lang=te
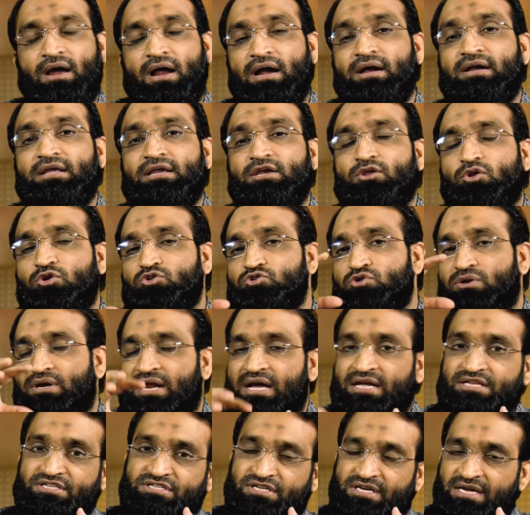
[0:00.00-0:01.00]
అంటే ఈరోజు
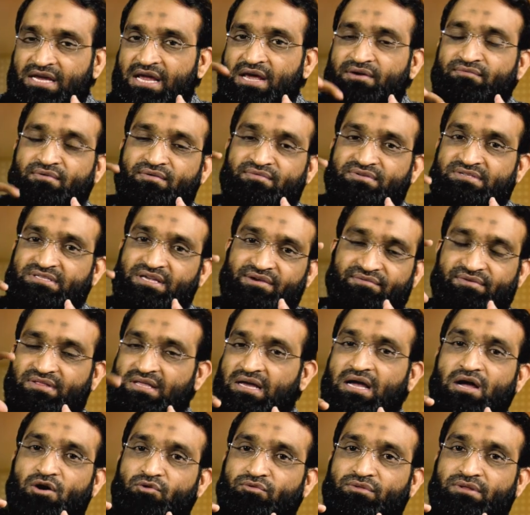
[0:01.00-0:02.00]
రాజకీయ వ్యవస్థ ఈ
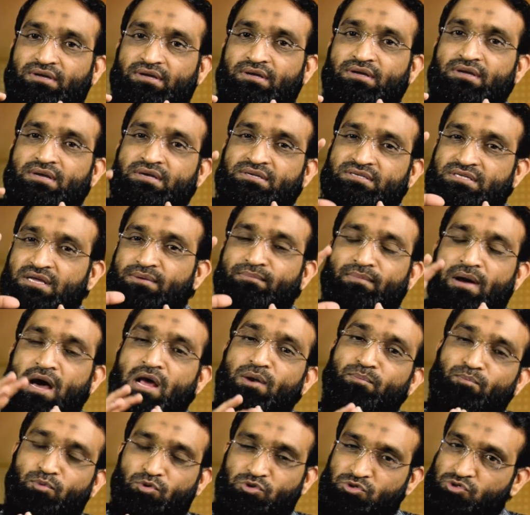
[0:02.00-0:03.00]
విధంగా ఉంది సార్
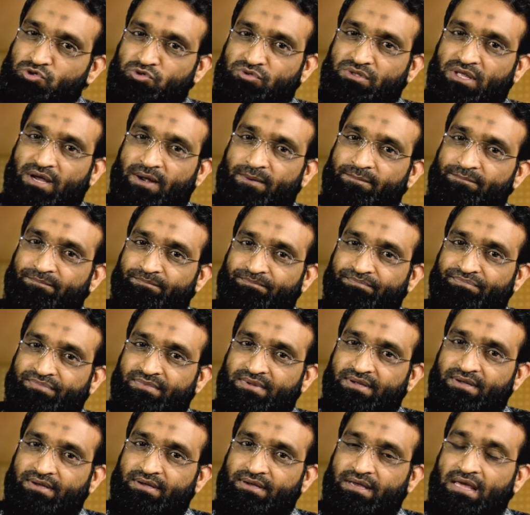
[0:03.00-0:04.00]
మార్పు వస్తుందా
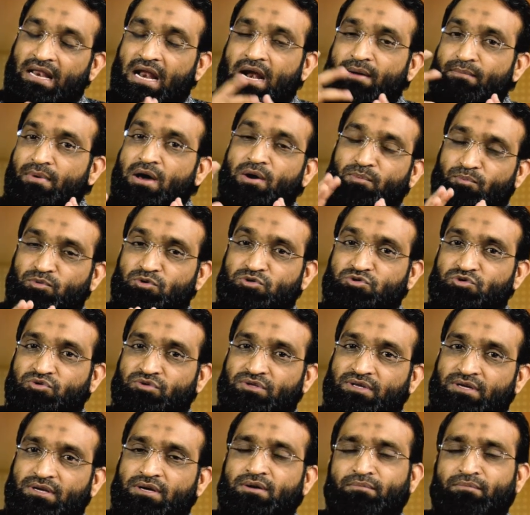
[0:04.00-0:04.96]
ఎలా మార్పు వస్తుంది